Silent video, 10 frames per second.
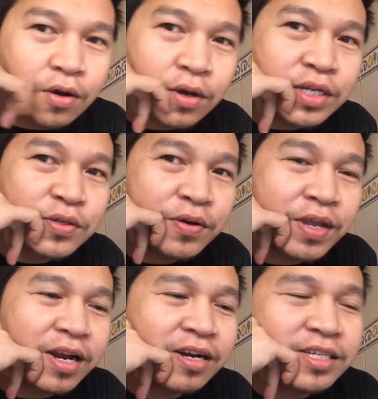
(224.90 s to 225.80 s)
okay so
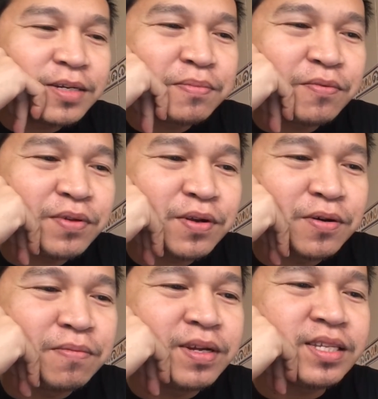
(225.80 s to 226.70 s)
here are some of the
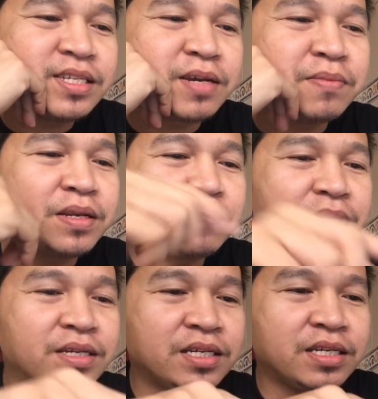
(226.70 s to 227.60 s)
comments sabi
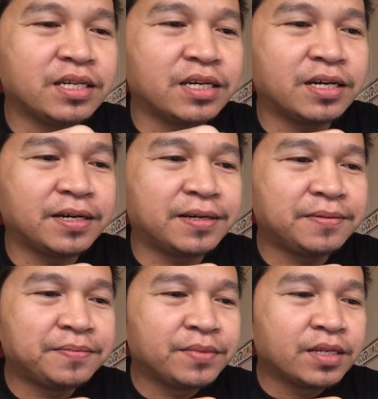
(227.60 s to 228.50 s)
naman ni uh,
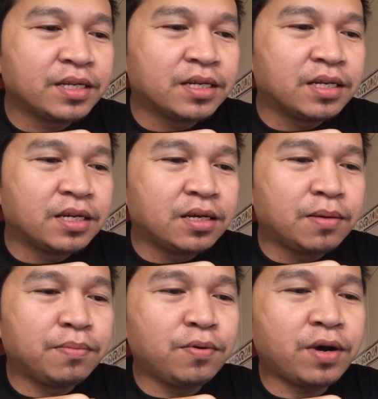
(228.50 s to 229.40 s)

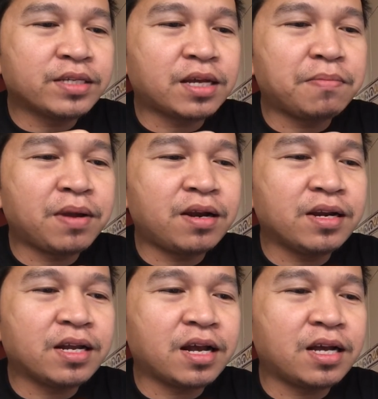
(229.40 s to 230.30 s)
buhay sa
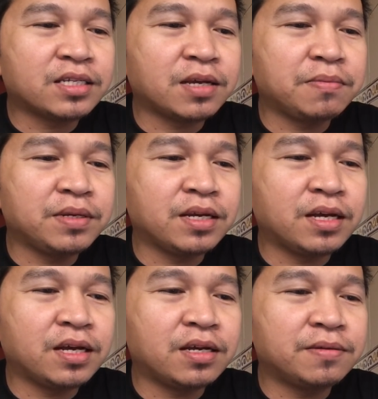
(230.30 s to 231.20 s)
America sabi
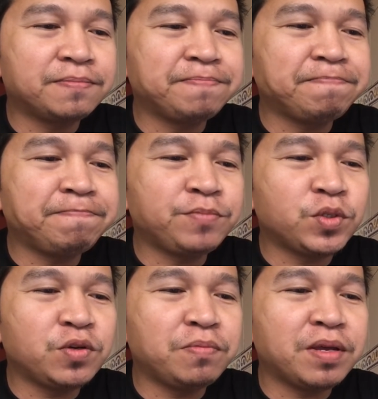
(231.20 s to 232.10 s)
niya
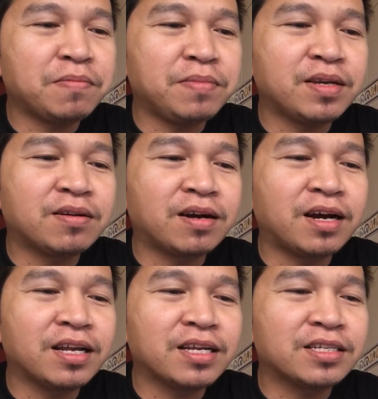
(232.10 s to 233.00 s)
mm, you make me
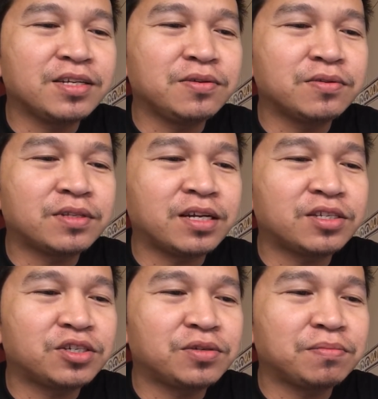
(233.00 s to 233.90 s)
cry kasi you
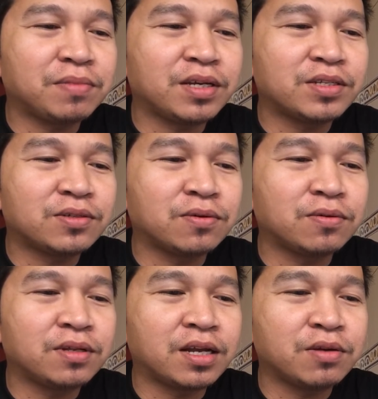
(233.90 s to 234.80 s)
touch my
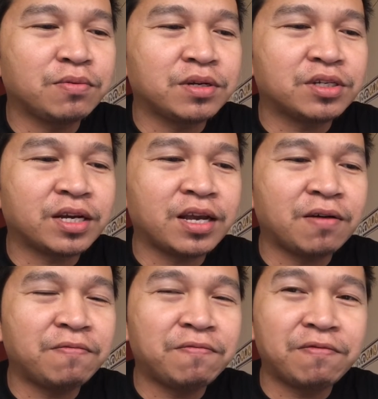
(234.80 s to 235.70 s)
soul I wish I
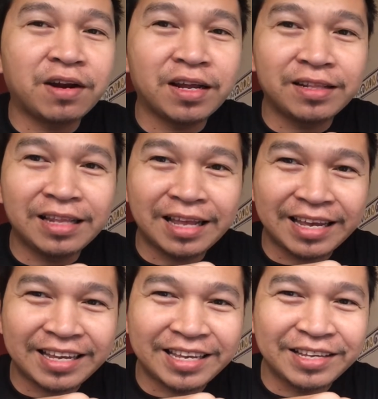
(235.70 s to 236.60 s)
have friend
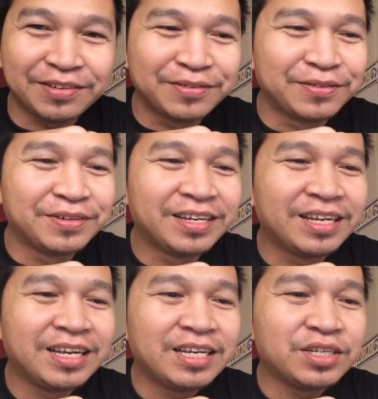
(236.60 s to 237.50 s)
like you
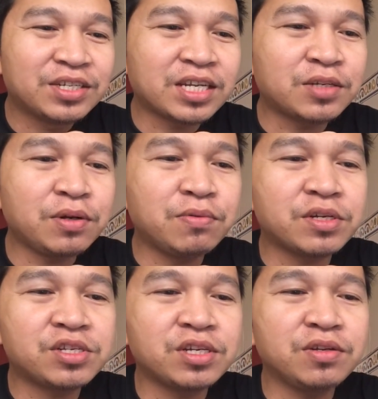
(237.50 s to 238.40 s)
she's actually
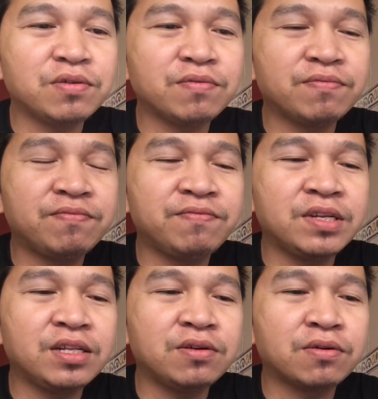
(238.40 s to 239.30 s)
watching yung
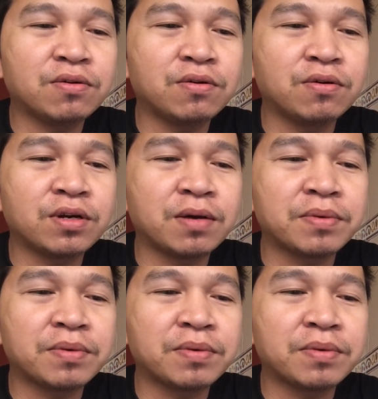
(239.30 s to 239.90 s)
video ko na